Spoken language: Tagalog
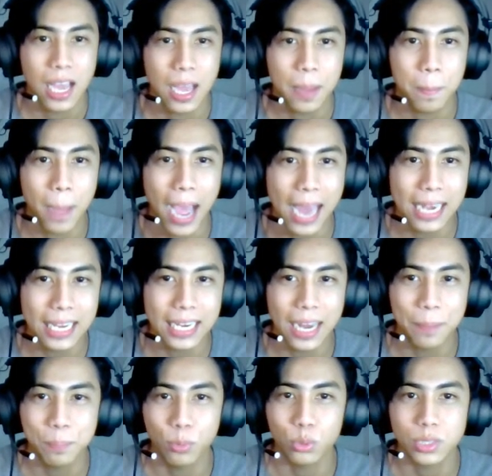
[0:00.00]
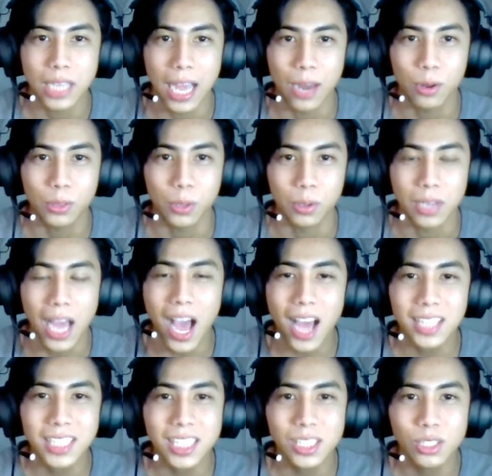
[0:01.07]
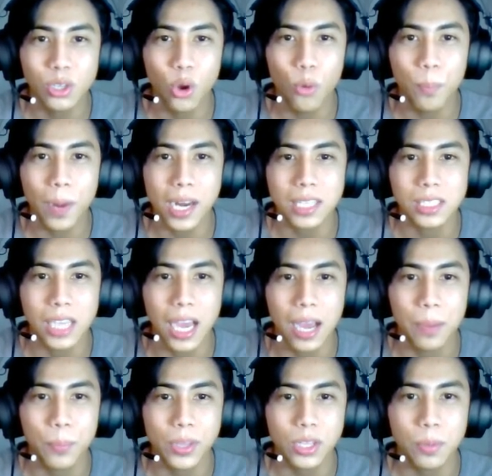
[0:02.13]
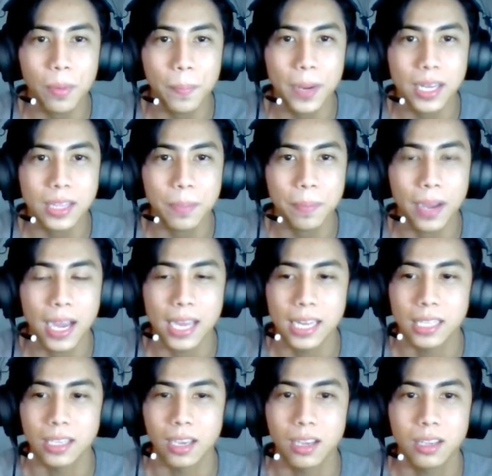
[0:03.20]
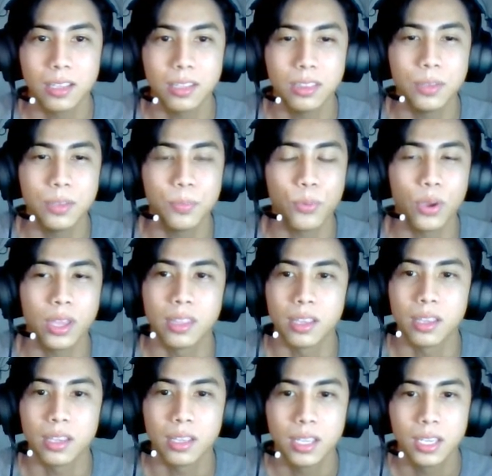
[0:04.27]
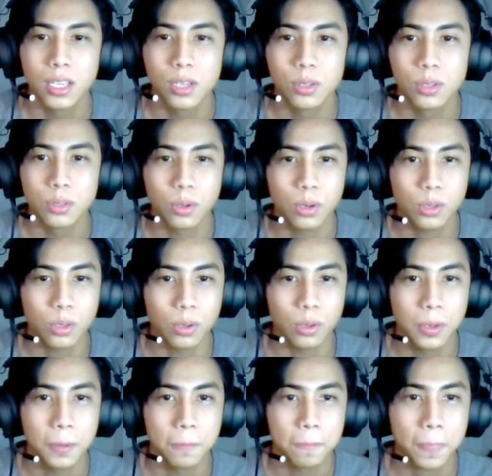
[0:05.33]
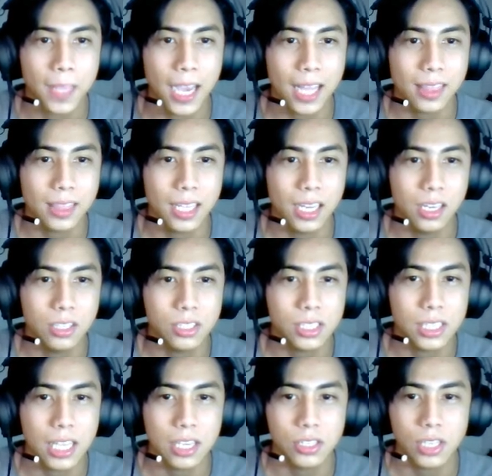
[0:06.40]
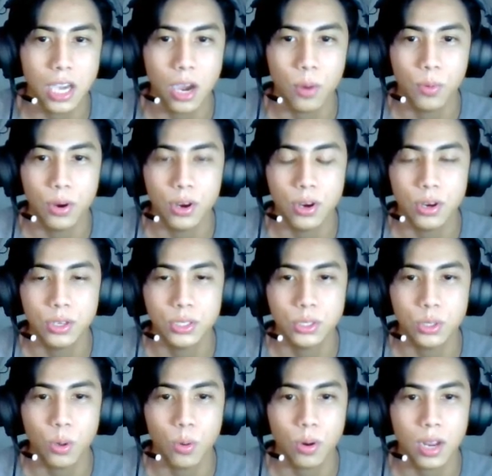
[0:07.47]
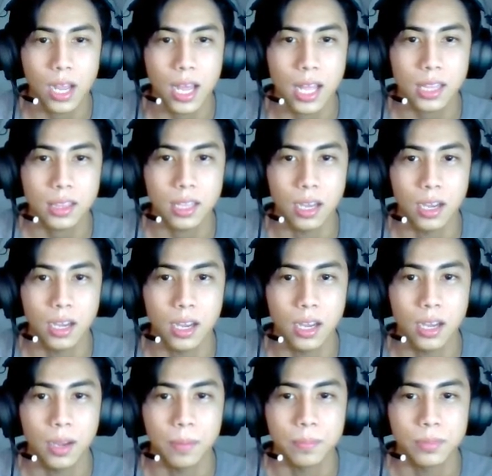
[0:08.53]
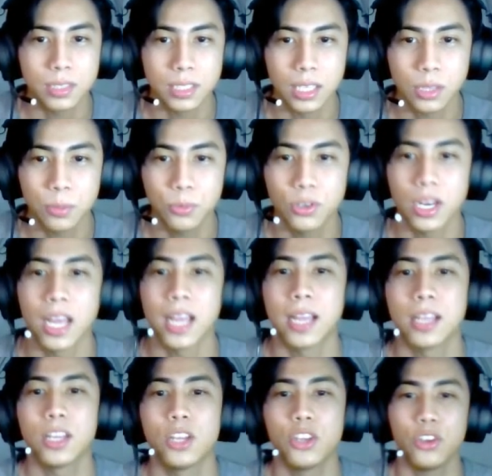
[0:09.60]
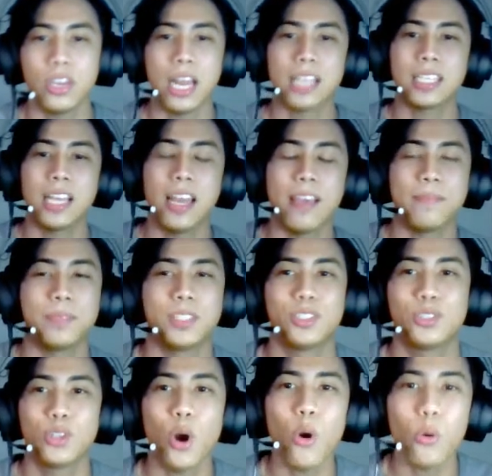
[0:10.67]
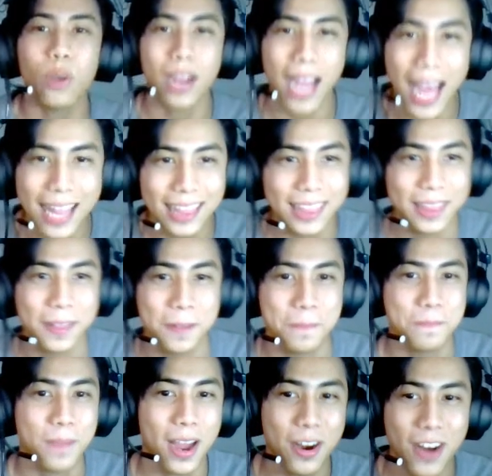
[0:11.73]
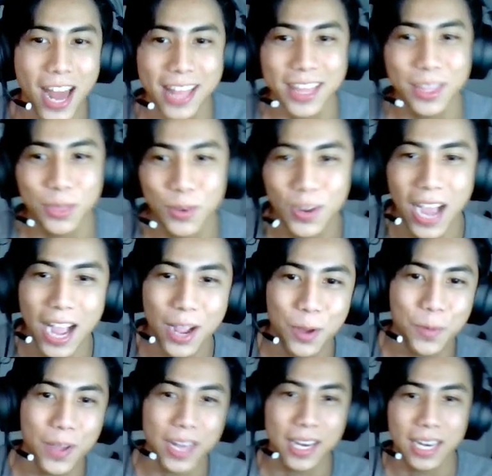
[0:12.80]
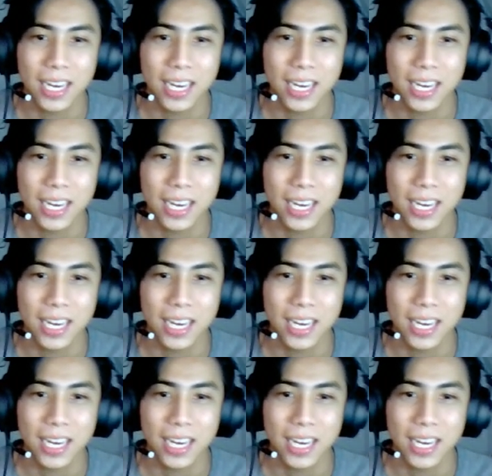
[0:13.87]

mahalin ang pusa. Ano to? Ah, si Snow pala siya. Pwede ko ba palit ang pangalan niya? Hindi pwede. So, ano to? Cat nails, take shower, stroke cat. Um, ito muna. Pinasa left. Stroke cat! Paano natin to gagawin?